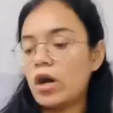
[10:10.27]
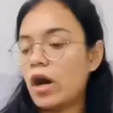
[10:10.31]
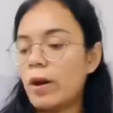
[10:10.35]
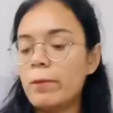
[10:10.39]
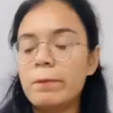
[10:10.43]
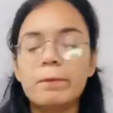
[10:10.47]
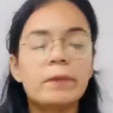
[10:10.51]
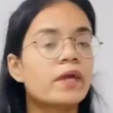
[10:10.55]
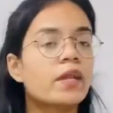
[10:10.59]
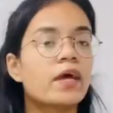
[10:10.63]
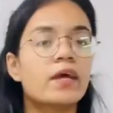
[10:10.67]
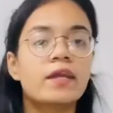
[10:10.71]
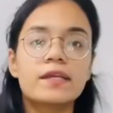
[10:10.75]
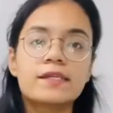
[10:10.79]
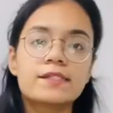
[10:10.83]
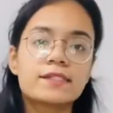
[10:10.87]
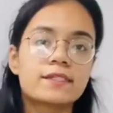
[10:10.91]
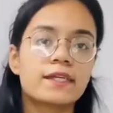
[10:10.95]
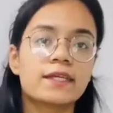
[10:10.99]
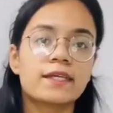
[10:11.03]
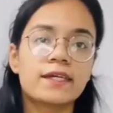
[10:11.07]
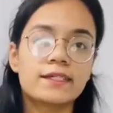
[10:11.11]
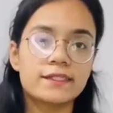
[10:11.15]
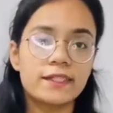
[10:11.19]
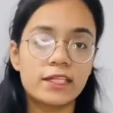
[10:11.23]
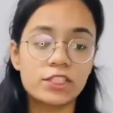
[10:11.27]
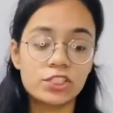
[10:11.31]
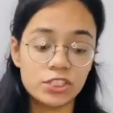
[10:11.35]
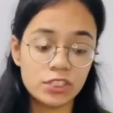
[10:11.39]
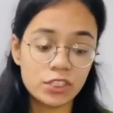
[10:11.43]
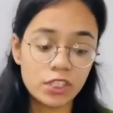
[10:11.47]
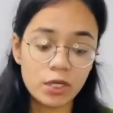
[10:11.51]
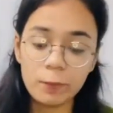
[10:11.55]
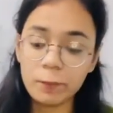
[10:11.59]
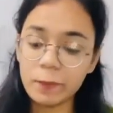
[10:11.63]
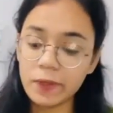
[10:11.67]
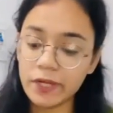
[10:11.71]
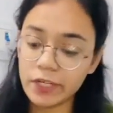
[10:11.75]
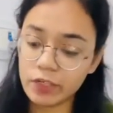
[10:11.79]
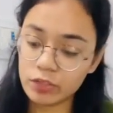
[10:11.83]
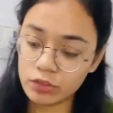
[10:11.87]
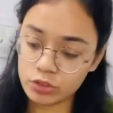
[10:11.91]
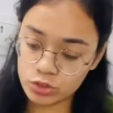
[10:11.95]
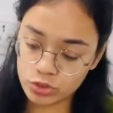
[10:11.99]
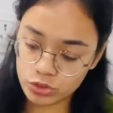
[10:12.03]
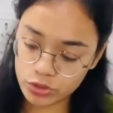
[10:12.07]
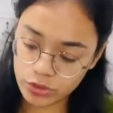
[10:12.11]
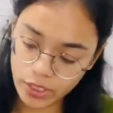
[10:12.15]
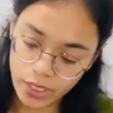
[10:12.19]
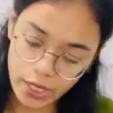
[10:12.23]
अब मेरा रीजनिंग का सेक्शन कंप्लीट
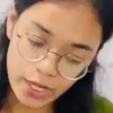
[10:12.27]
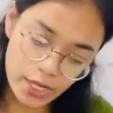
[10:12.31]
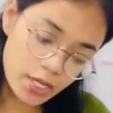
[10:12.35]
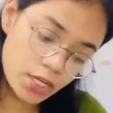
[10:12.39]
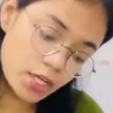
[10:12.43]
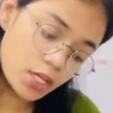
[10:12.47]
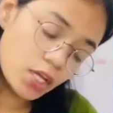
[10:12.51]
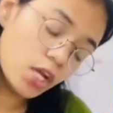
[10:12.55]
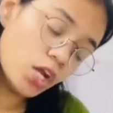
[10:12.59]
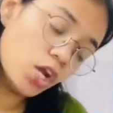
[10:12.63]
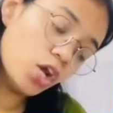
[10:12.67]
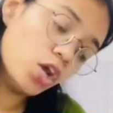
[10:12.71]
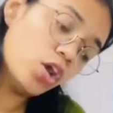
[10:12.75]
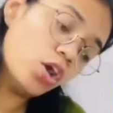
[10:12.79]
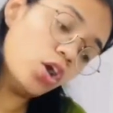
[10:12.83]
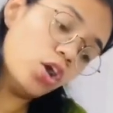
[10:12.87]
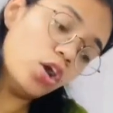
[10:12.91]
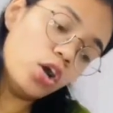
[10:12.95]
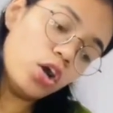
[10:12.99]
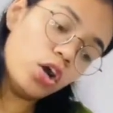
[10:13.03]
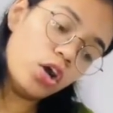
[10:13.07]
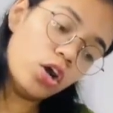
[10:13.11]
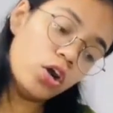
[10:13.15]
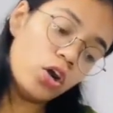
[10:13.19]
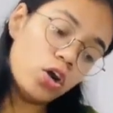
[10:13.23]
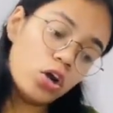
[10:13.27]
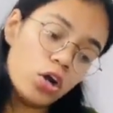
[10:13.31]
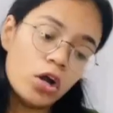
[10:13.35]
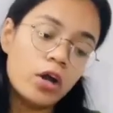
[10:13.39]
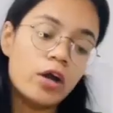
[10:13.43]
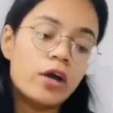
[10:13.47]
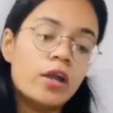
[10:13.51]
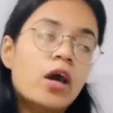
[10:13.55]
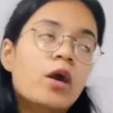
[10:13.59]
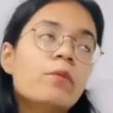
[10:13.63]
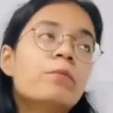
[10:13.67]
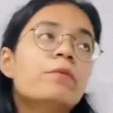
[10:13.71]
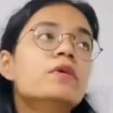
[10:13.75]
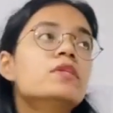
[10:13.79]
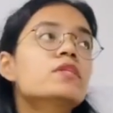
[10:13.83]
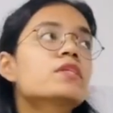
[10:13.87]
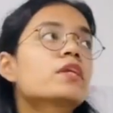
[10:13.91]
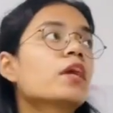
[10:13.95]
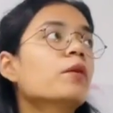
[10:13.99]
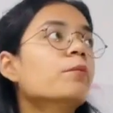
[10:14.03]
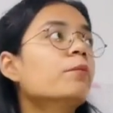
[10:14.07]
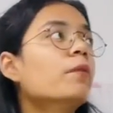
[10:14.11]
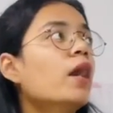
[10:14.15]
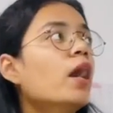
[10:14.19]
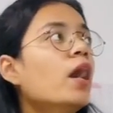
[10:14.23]
हो चुका है और अब
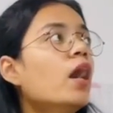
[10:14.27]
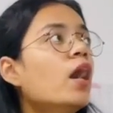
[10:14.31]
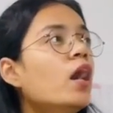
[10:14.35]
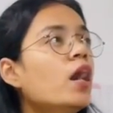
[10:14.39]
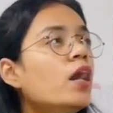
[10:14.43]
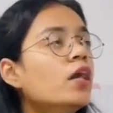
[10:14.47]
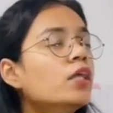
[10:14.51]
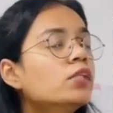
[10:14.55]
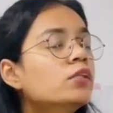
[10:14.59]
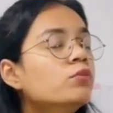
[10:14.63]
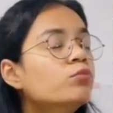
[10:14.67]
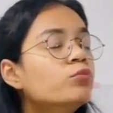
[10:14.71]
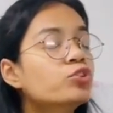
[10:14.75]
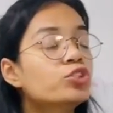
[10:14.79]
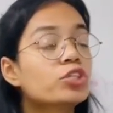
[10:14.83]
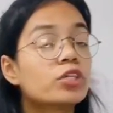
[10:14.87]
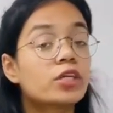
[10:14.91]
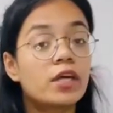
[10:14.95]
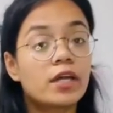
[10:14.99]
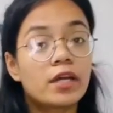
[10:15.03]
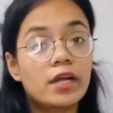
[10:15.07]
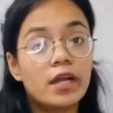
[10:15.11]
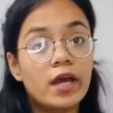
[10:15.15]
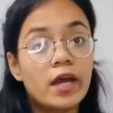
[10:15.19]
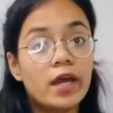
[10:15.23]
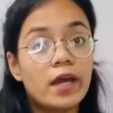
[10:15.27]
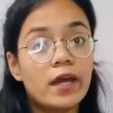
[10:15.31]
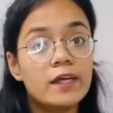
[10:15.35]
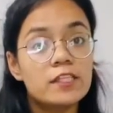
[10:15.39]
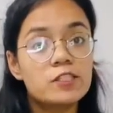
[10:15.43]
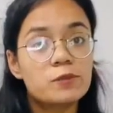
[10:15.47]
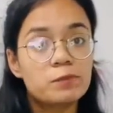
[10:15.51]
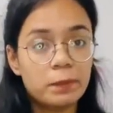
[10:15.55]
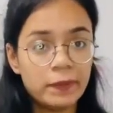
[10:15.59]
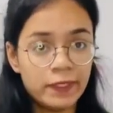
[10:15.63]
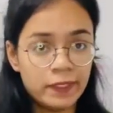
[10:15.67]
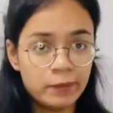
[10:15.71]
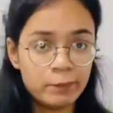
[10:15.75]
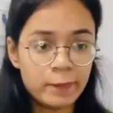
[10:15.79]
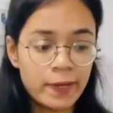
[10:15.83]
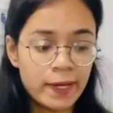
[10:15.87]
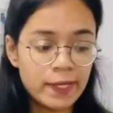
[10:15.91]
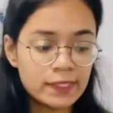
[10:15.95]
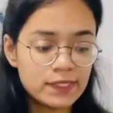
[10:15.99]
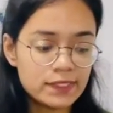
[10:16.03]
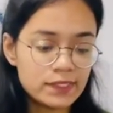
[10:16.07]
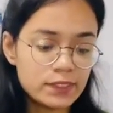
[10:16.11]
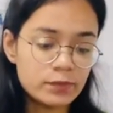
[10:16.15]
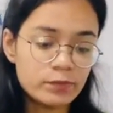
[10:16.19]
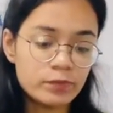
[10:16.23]
इसके बाद मुझे करना है स्पीड
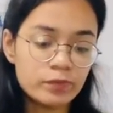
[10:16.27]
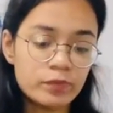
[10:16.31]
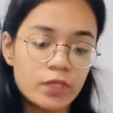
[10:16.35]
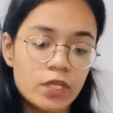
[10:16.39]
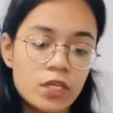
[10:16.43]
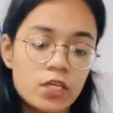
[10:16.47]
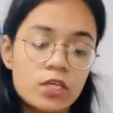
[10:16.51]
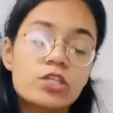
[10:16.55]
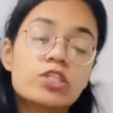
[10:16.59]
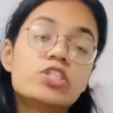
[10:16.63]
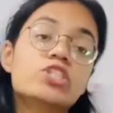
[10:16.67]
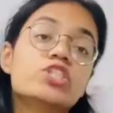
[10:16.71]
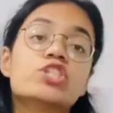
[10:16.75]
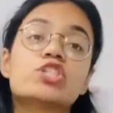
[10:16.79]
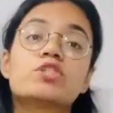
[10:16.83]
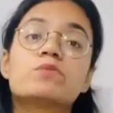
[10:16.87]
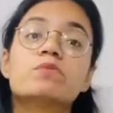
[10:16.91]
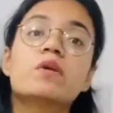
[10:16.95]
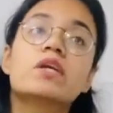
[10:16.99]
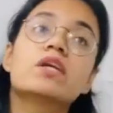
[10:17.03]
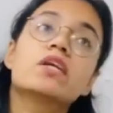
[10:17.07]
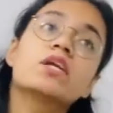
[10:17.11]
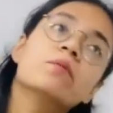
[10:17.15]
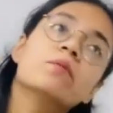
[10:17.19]
मैथ्स जिसमें